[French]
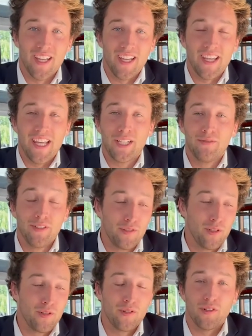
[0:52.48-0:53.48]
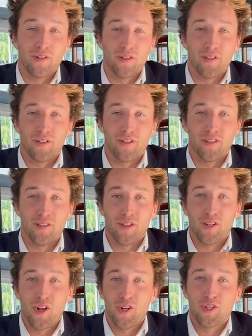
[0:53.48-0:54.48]
Et Covivio euh,
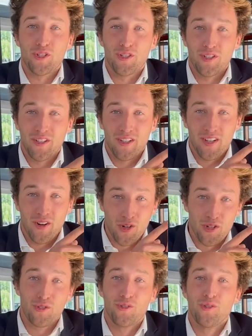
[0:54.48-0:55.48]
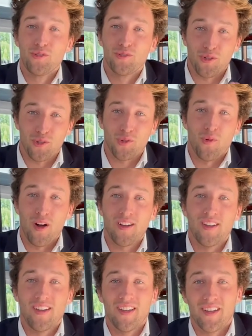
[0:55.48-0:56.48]
coche, en coche 2 sur 3.
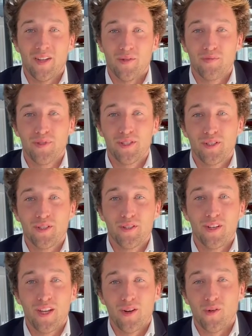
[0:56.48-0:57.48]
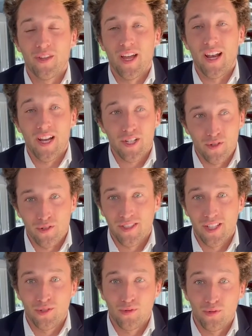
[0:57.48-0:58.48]
Euh, puisque on a la chance
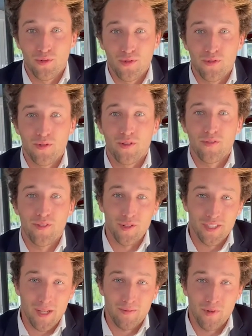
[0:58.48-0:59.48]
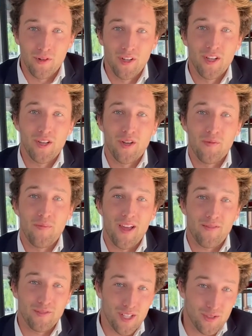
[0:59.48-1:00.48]
d'être soutenu euh, financièrement euh, par la
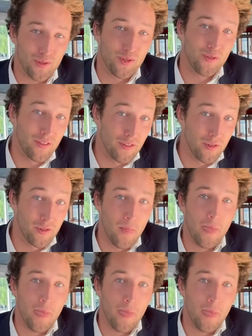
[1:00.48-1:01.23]
fondation Coivio.